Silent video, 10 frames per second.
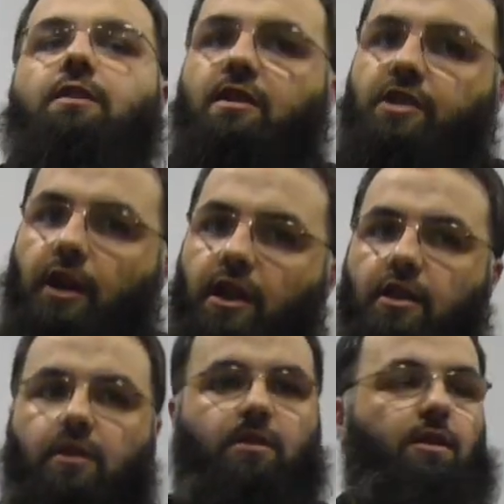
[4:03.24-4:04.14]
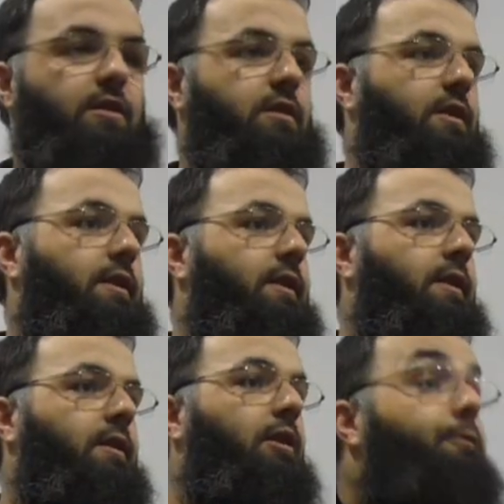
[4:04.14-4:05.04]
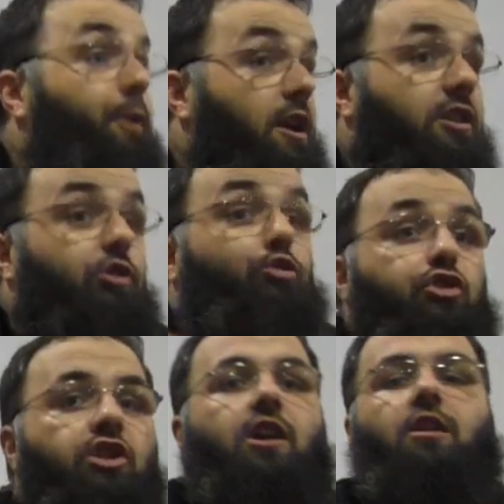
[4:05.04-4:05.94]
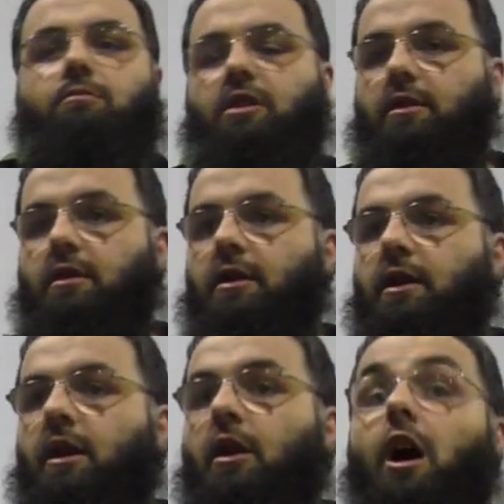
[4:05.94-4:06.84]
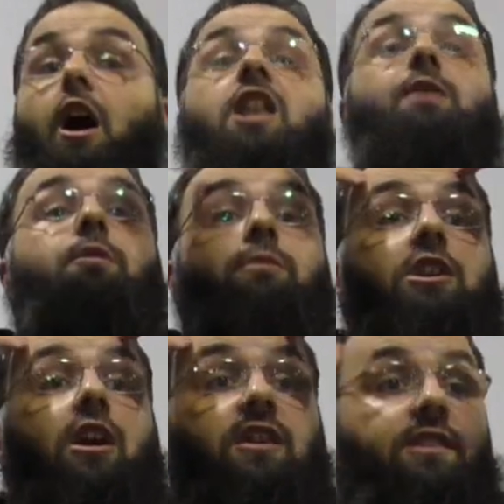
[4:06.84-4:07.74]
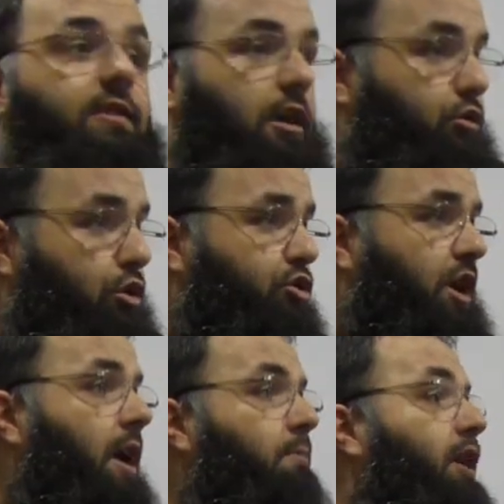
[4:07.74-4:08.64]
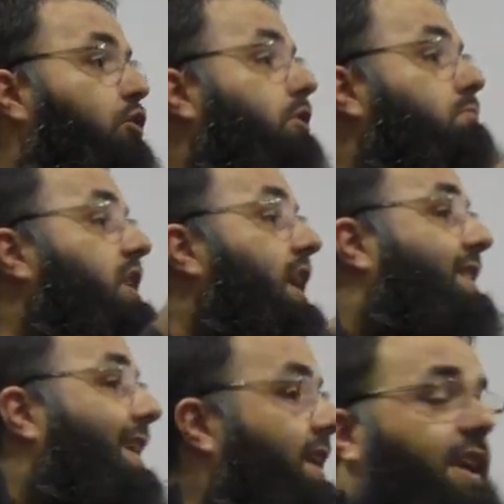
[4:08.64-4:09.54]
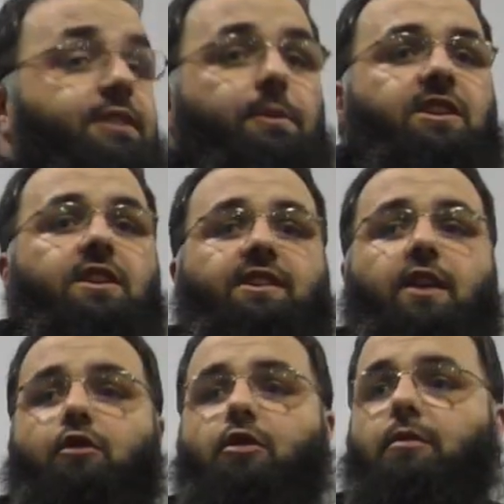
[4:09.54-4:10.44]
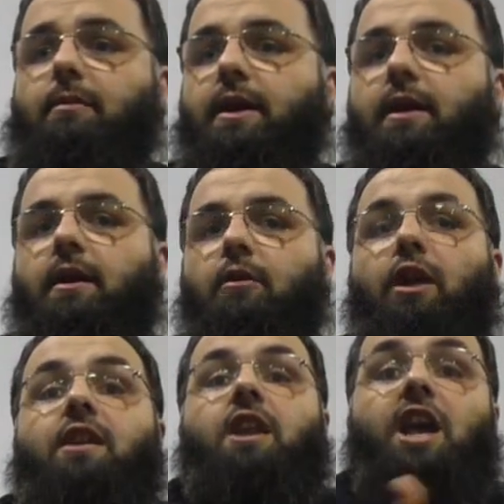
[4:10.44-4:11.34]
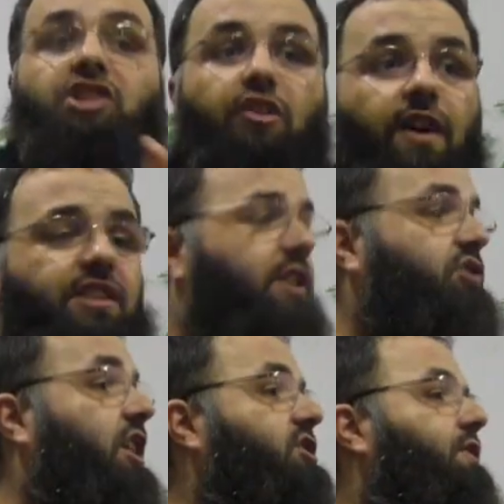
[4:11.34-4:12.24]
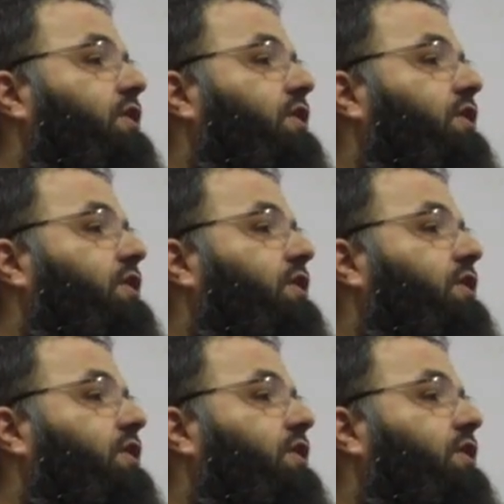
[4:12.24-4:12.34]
nasihat etti. Ya bırak düş yakamdan. Anımımın yakasından düş. Ben onun mini etekle gezmesini seviyorum. Lan ne işin var senin çarşaf